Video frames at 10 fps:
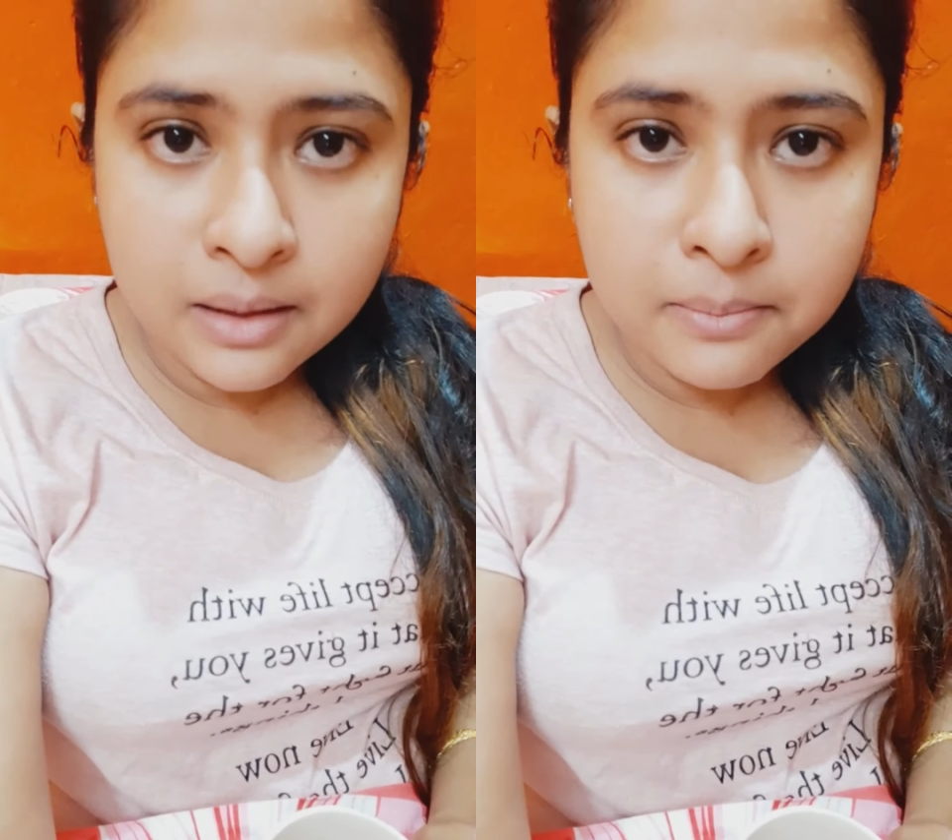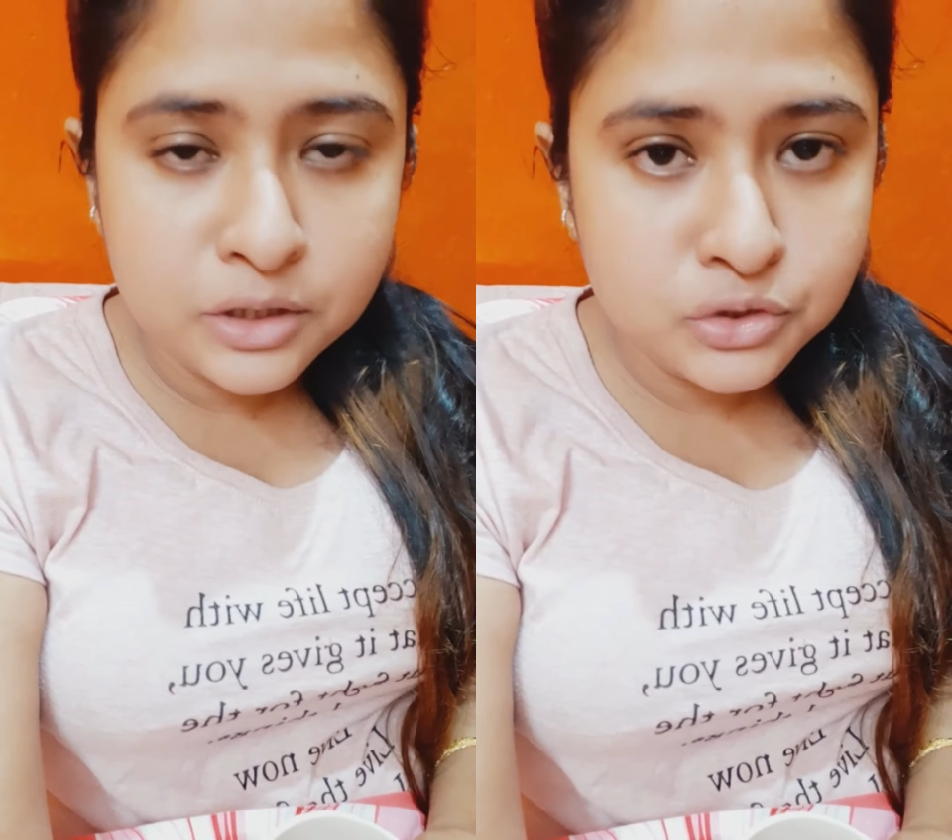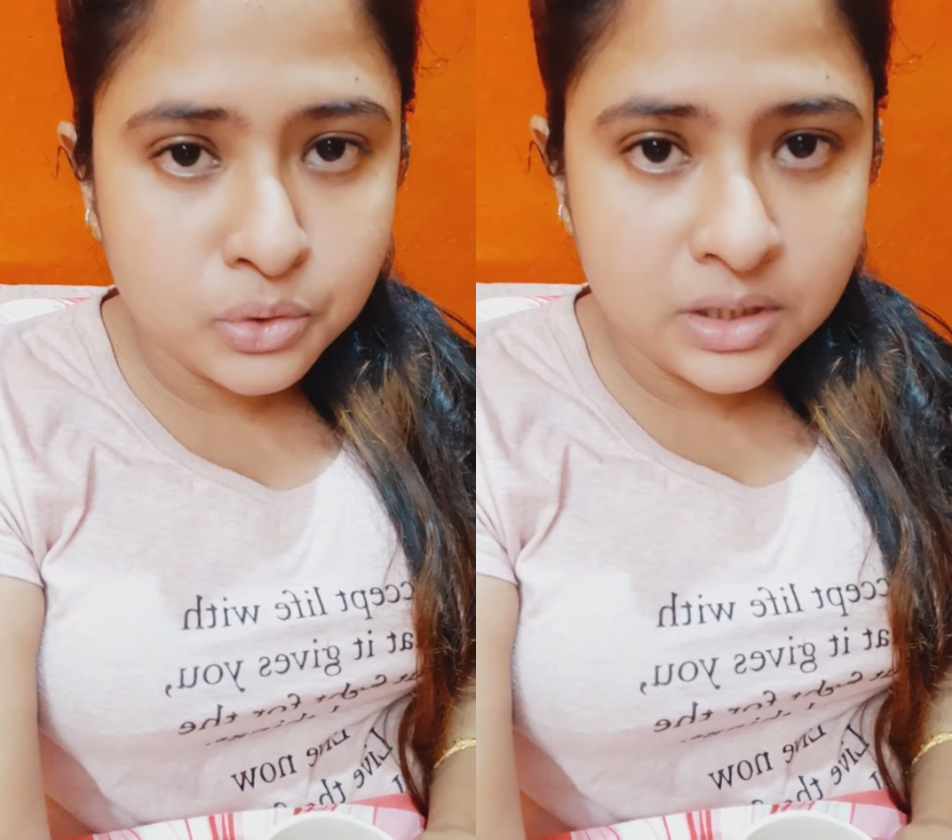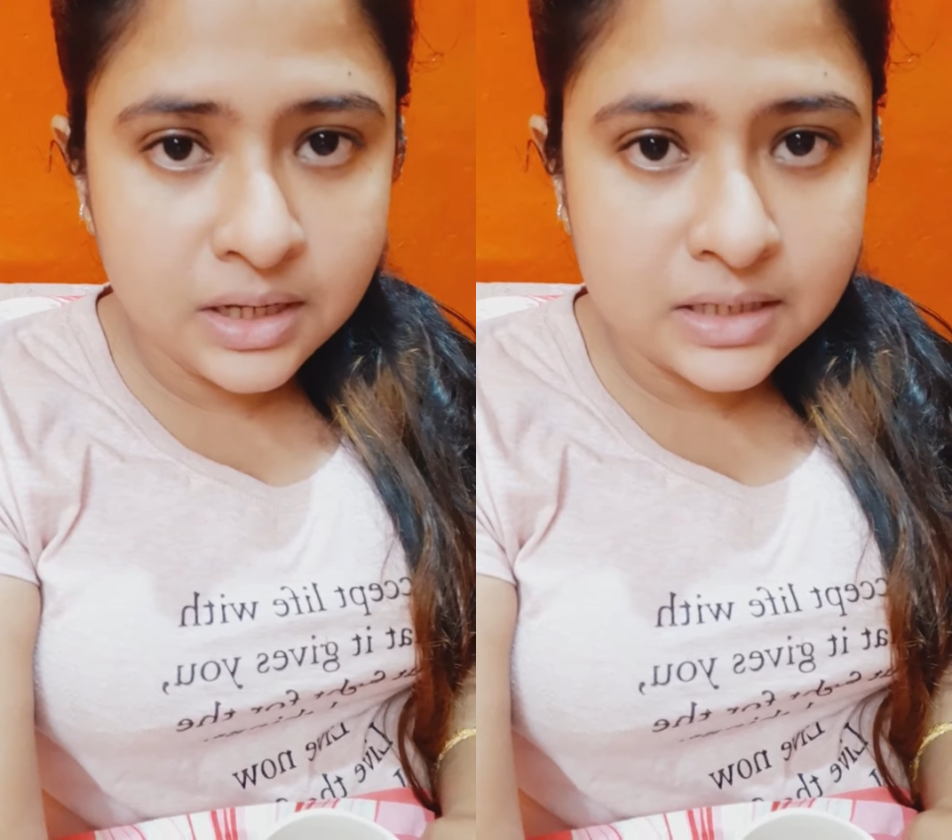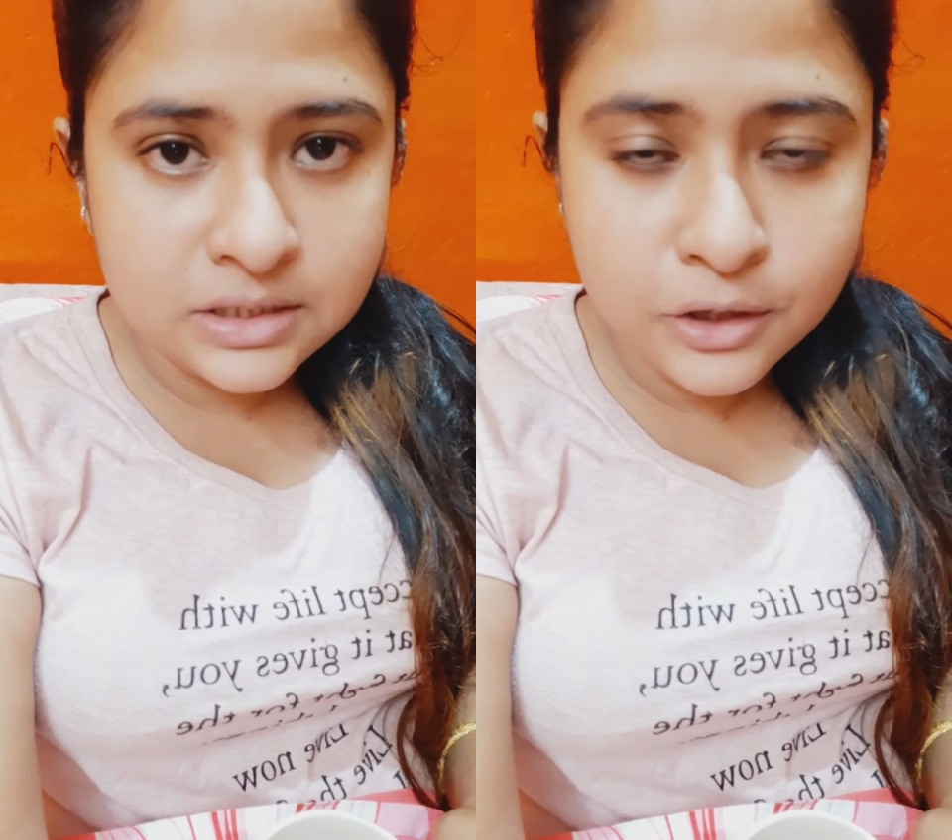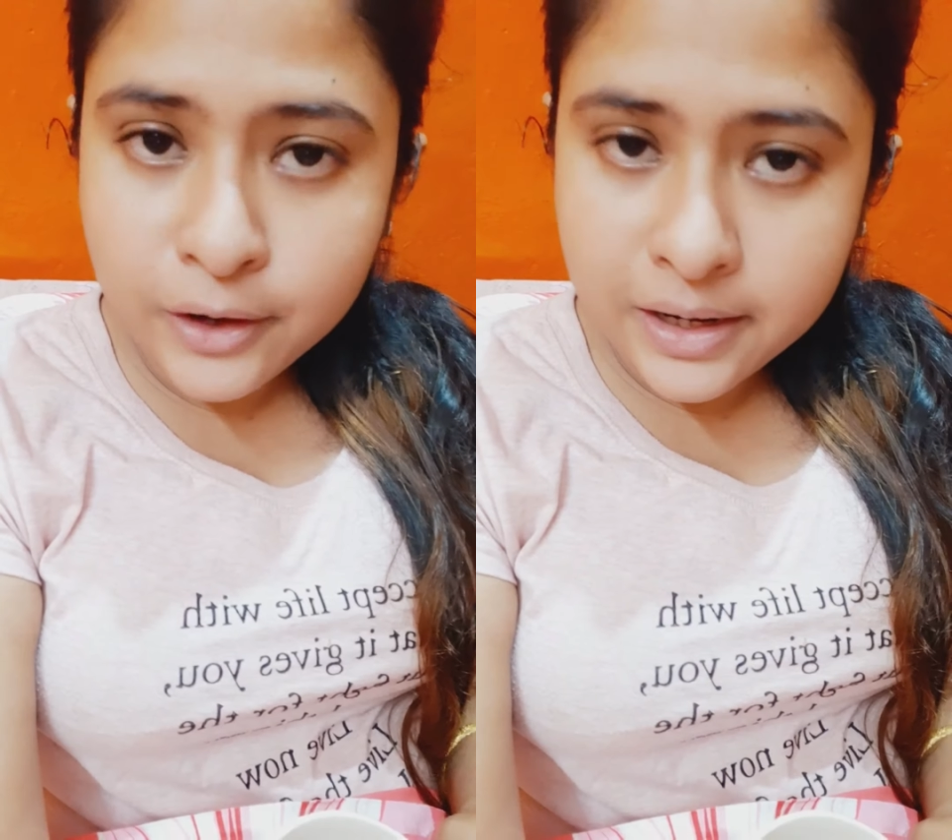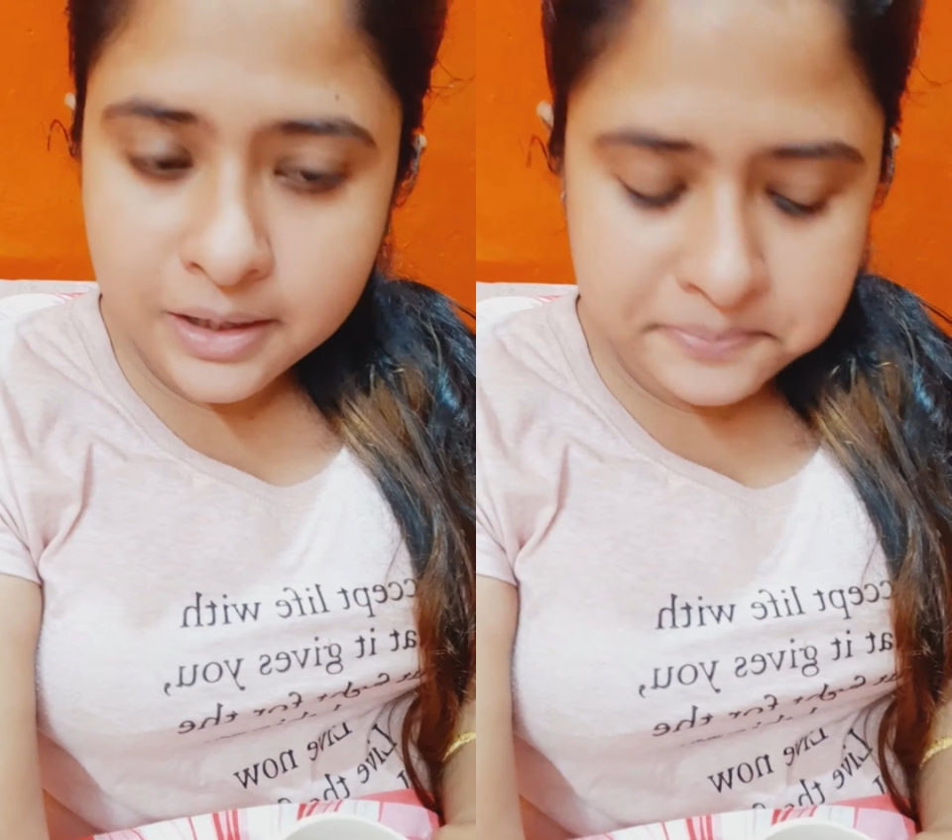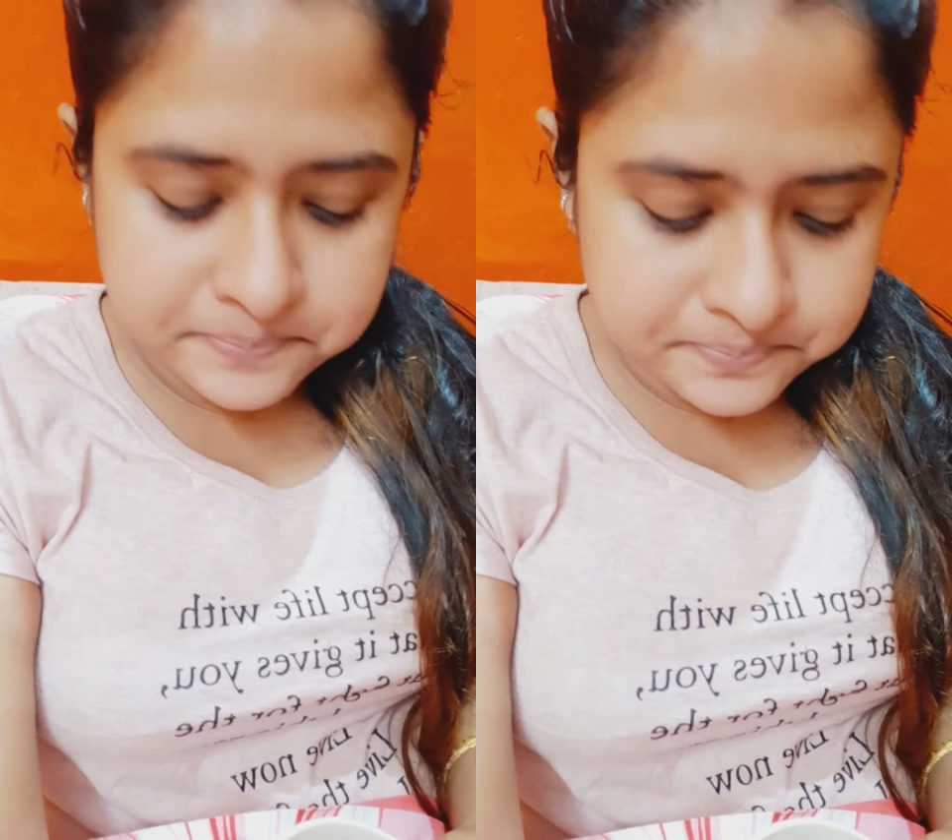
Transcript: বা সর্দি কাশি হয় না